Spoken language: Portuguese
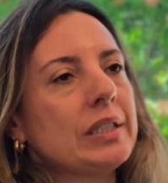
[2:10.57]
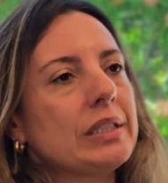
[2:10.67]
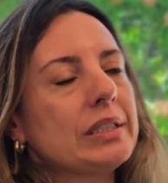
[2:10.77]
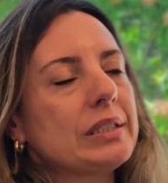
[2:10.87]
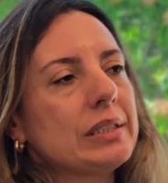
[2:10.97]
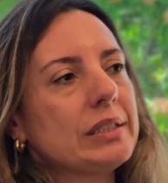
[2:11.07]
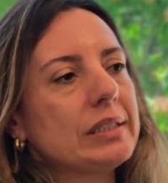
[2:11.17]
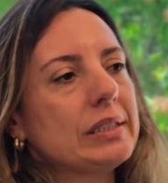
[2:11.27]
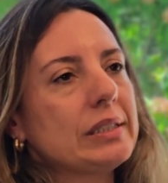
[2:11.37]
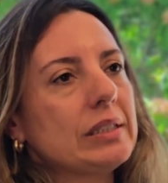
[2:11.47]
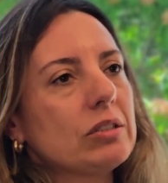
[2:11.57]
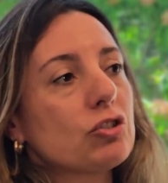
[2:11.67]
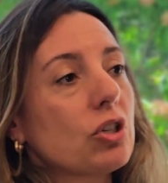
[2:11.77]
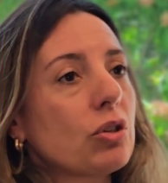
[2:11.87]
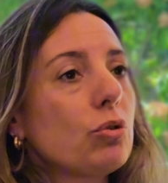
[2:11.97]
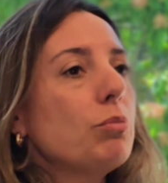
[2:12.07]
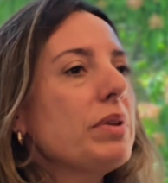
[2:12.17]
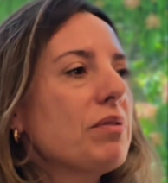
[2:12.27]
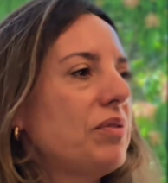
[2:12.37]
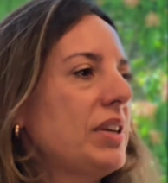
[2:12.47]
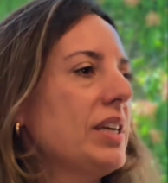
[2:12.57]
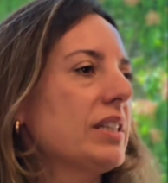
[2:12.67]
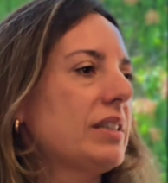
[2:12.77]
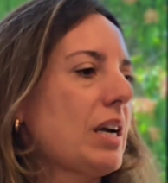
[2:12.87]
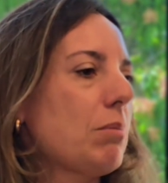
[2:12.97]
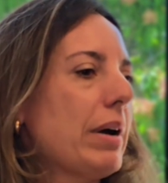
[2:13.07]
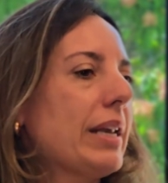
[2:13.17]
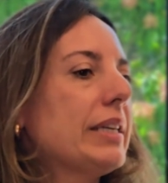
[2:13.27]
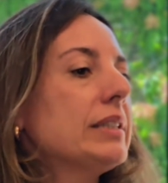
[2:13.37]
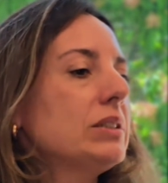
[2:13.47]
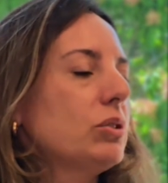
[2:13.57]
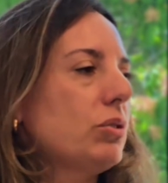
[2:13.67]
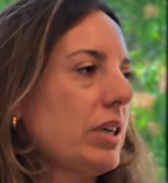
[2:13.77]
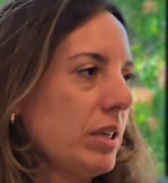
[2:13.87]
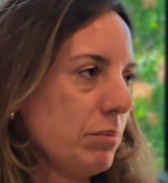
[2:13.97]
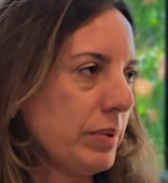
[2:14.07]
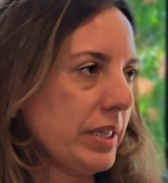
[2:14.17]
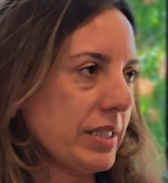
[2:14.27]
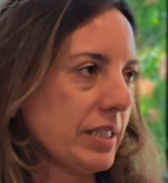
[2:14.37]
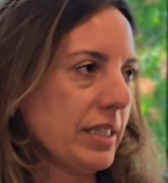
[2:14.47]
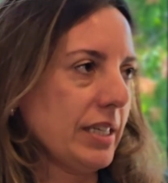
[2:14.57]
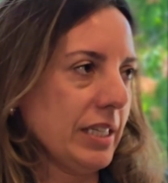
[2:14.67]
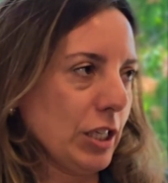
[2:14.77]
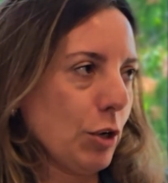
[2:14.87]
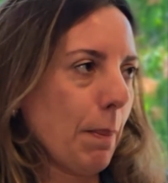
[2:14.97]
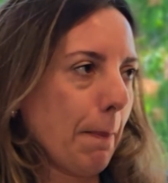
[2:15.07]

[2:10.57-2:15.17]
Uh, só que eu não me via trabalhando na empresa dele.